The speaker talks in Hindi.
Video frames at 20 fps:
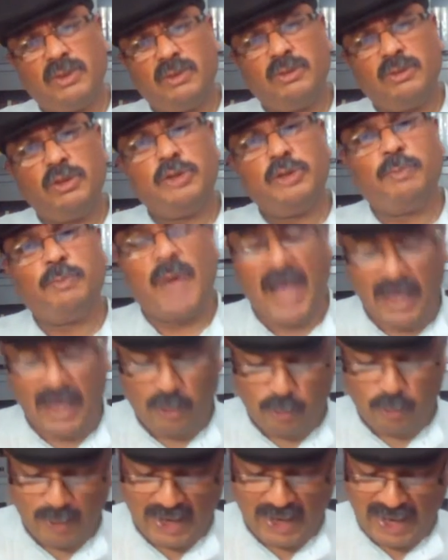कुछ
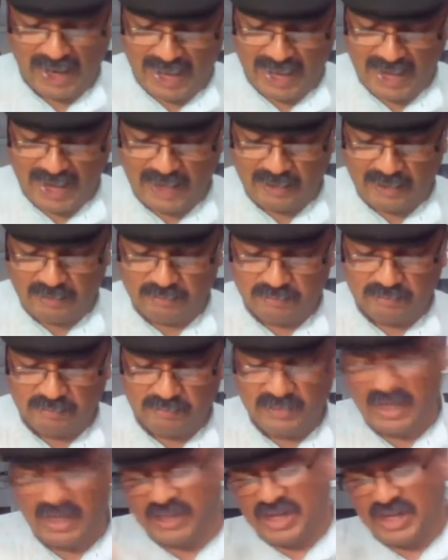प्यार उबलाया
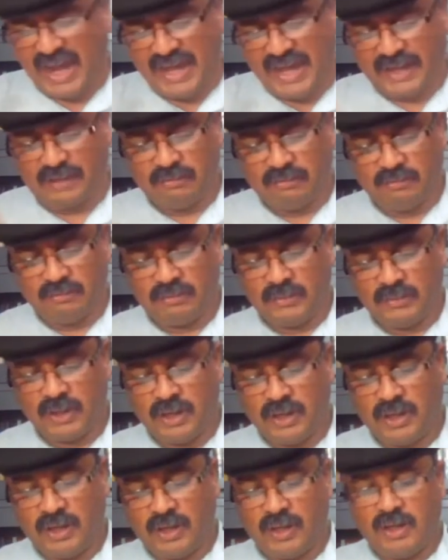या शायद
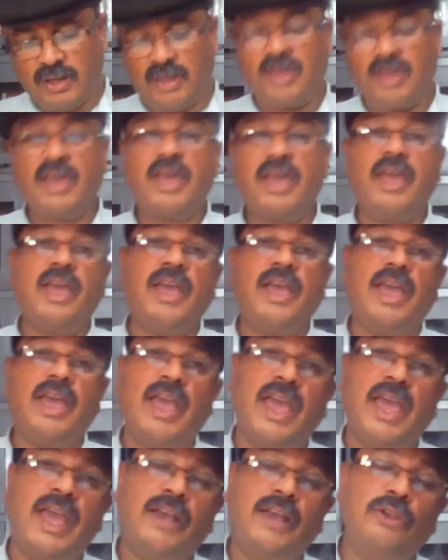
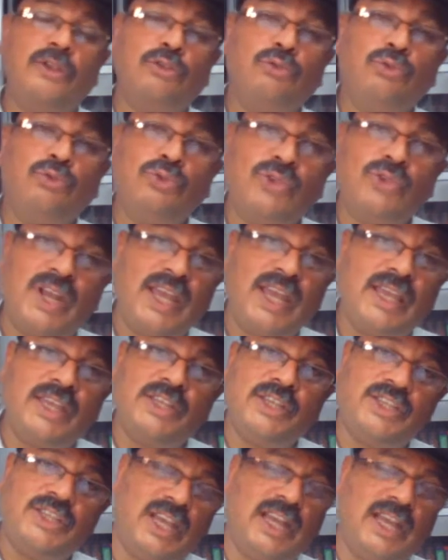एक दूसरे
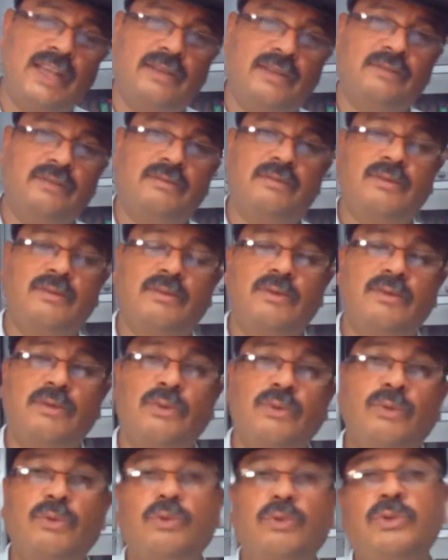की जलन
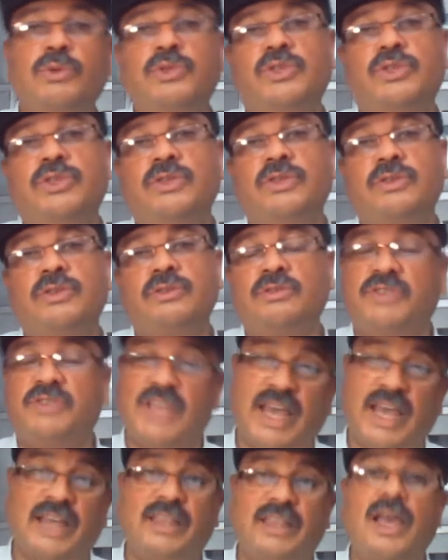कुछ
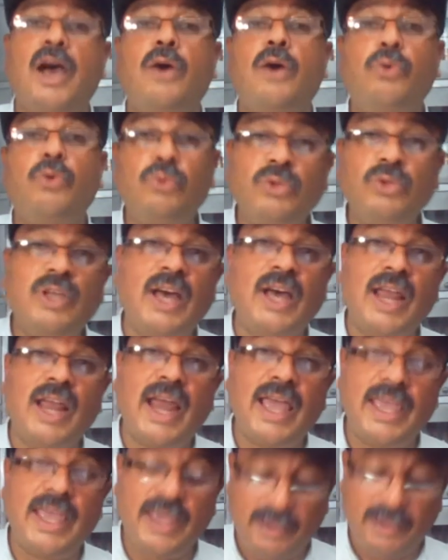ज्यादा उद कर
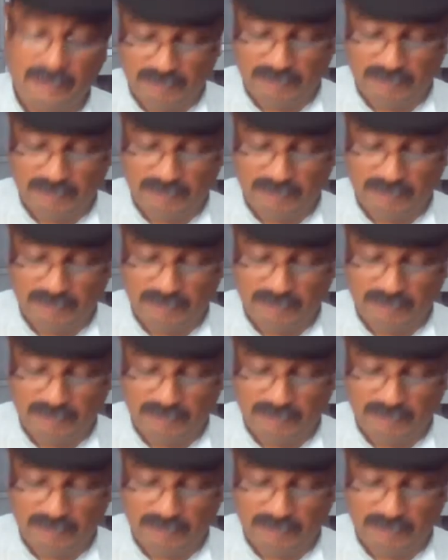आई